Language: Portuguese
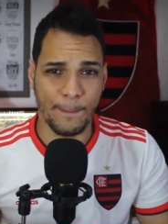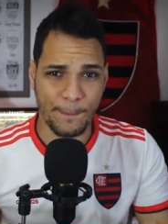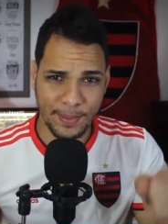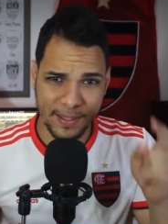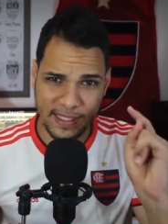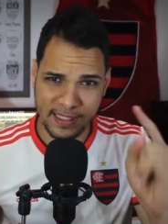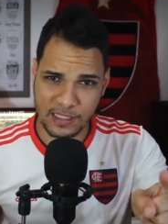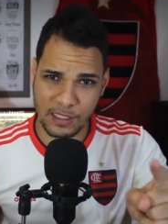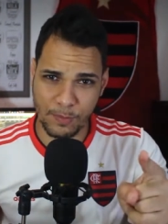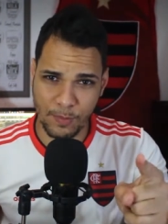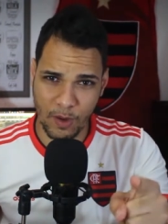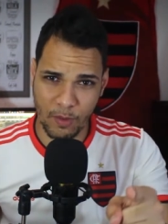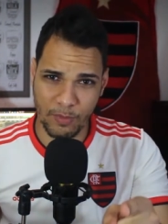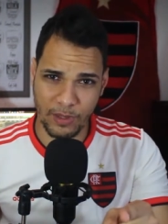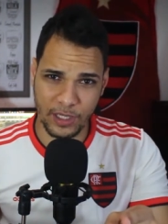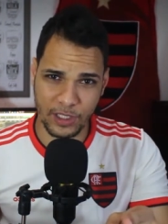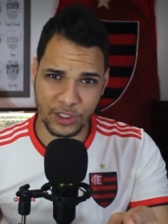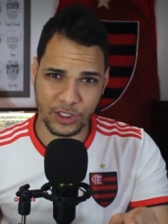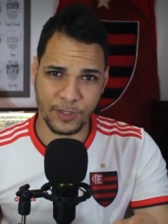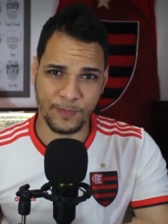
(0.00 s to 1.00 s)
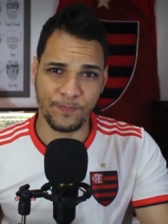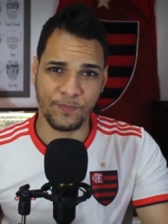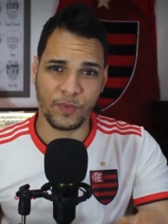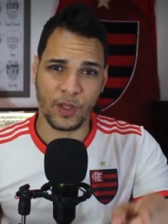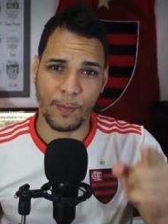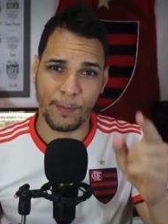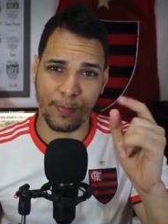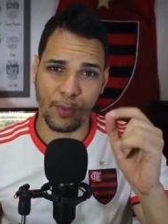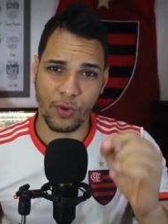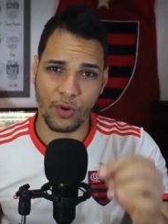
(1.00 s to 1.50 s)
principalmente
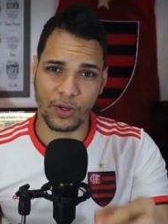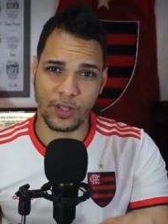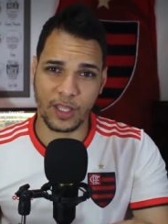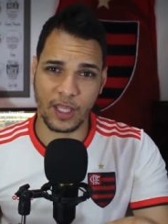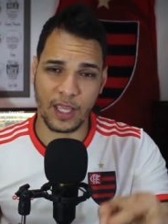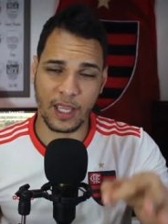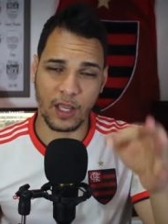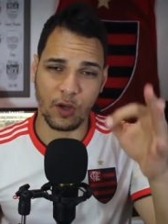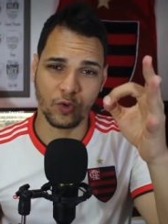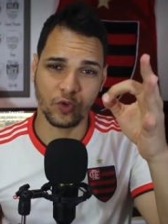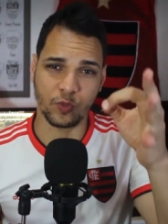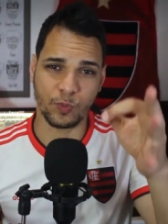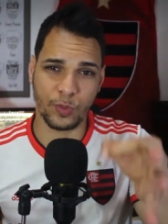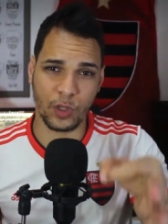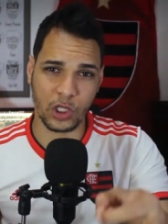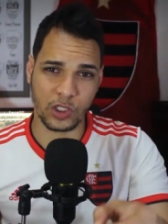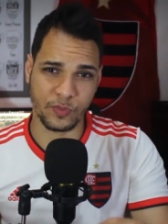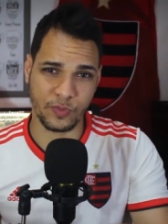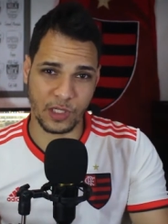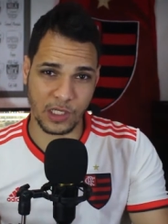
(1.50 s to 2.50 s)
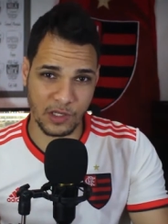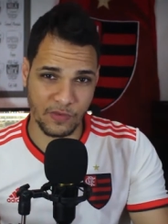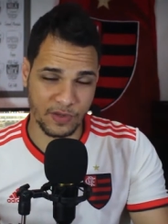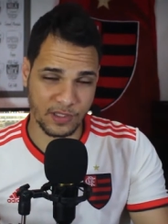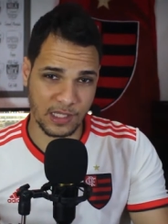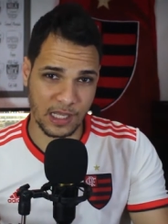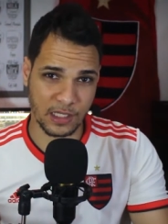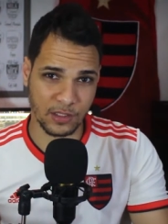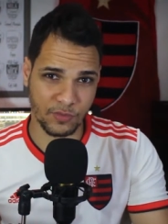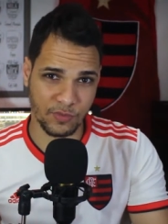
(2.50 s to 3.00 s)
porque os próximos
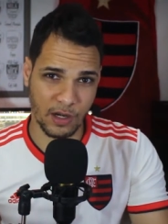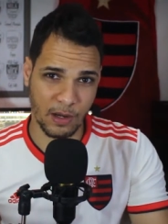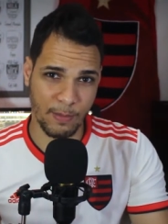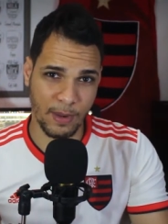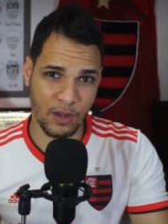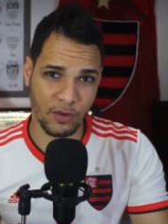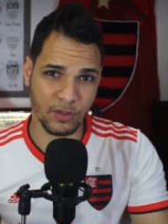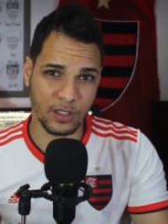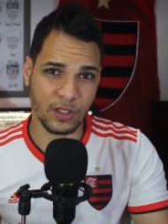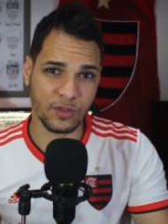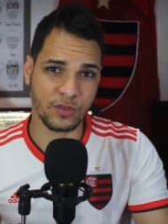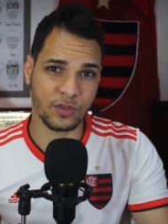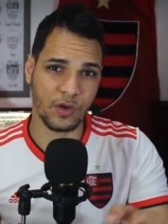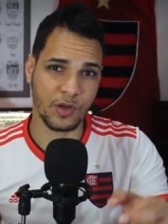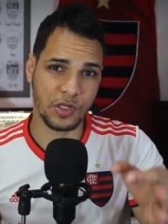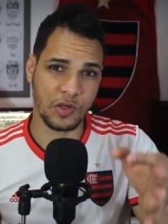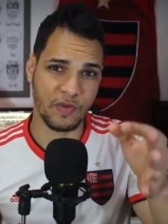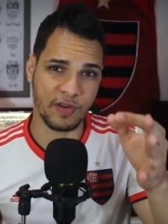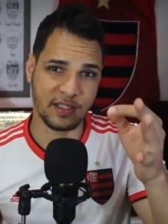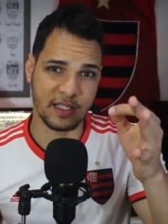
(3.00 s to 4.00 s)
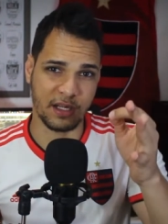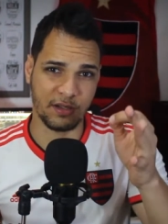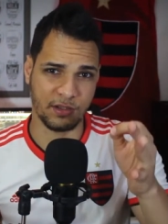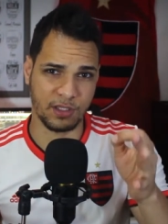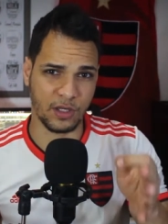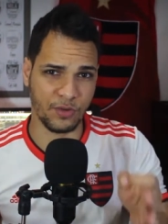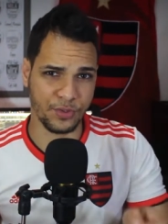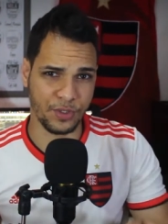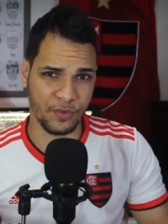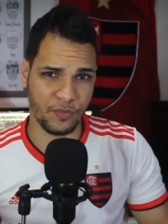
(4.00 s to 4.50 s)
adversários do Flamengo não são adversários
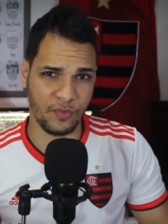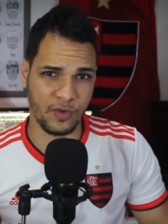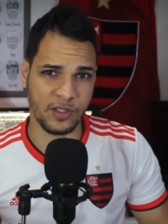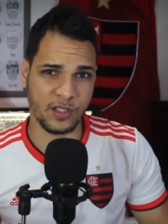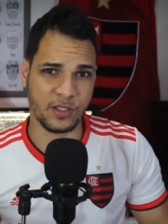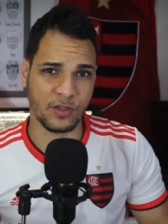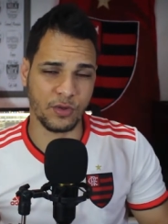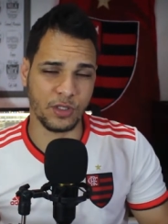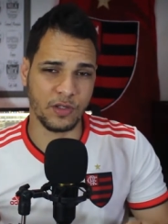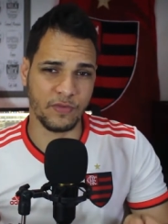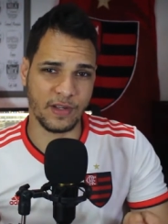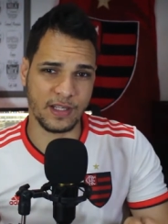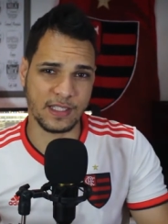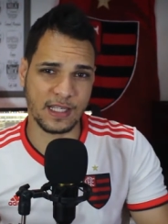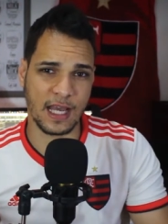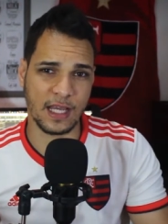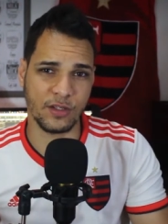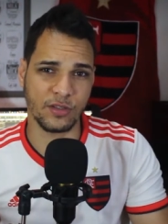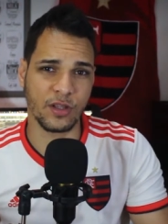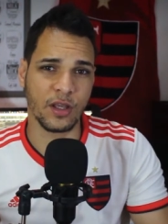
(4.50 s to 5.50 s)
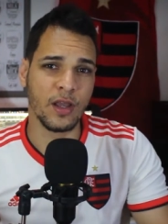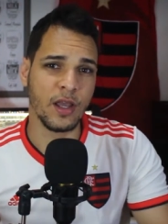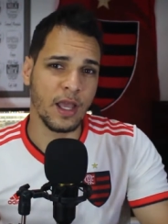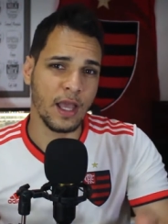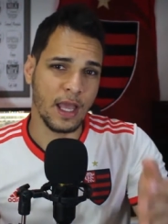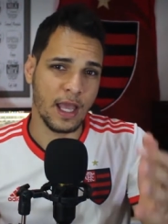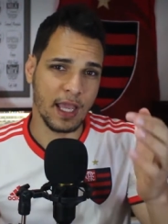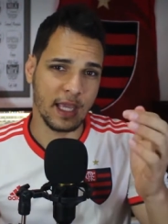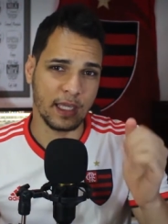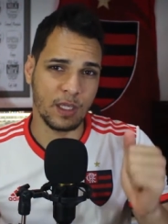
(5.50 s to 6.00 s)
tão difíceis, são adversários
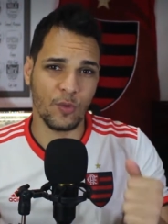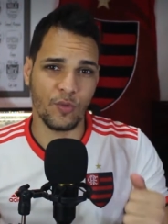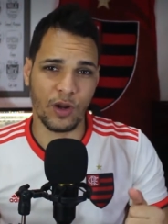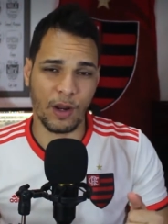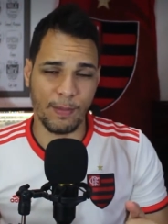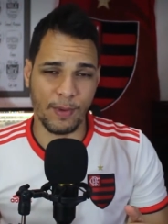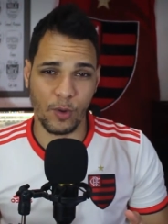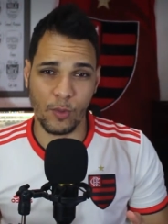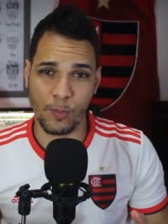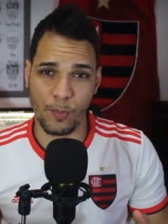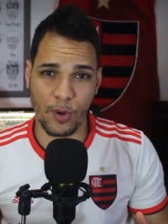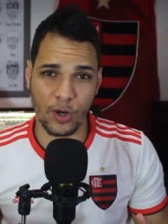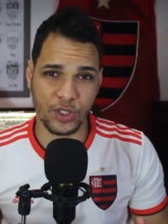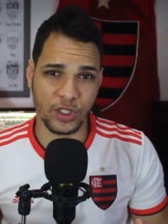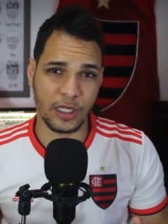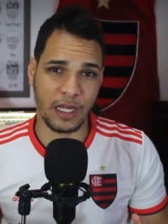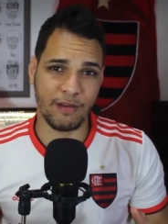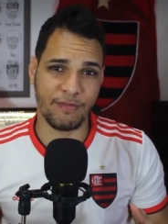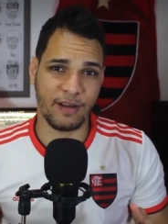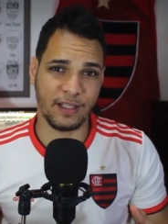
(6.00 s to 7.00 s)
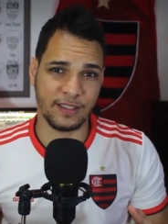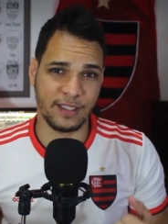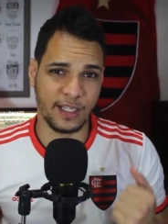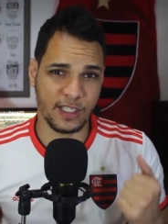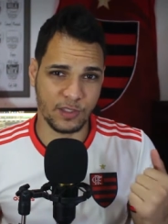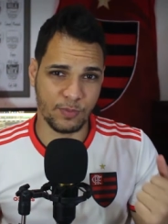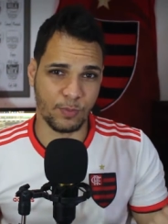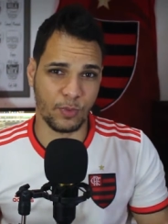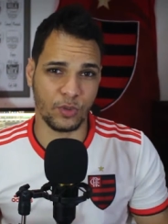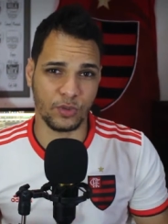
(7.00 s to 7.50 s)
que o Flamengo pode levar
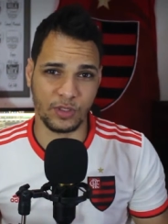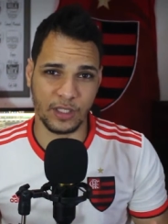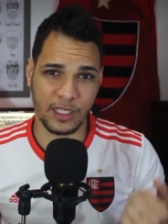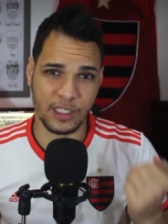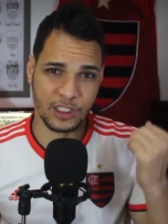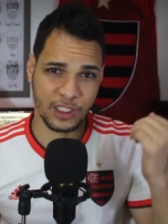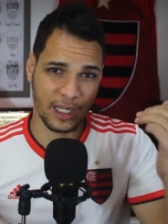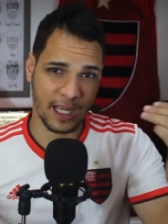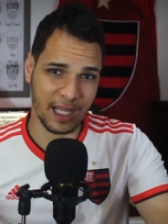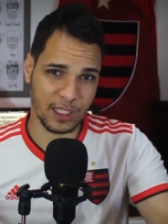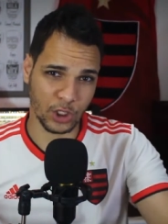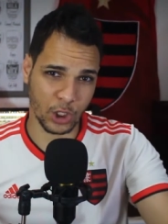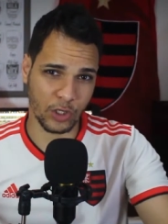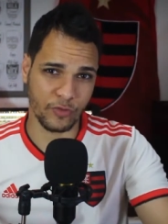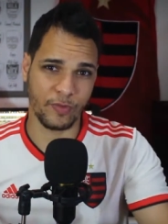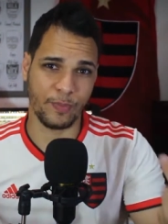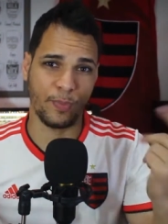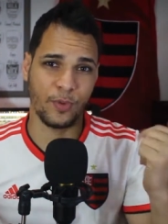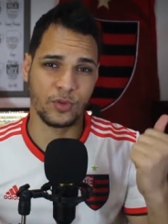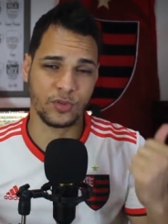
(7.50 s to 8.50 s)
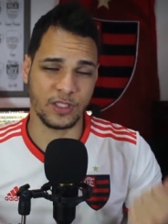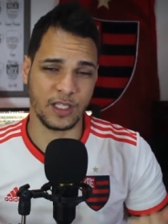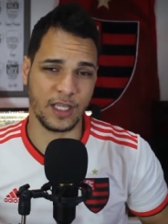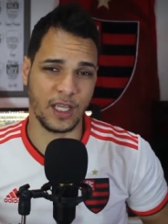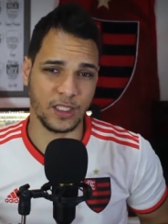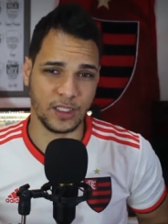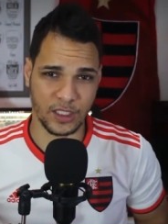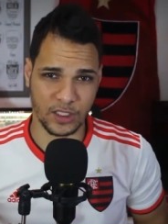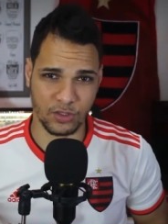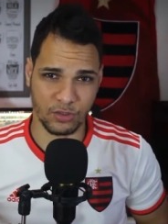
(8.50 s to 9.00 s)
três pontos aí, chegar a nove pontos
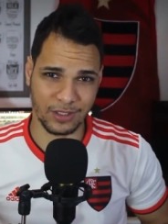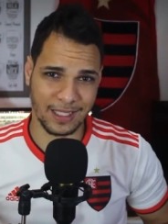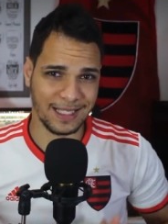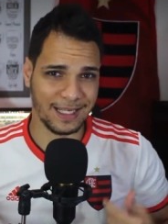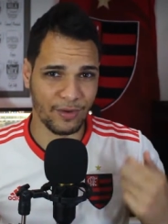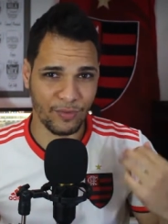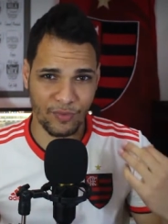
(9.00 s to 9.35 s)
daqui a três rodadas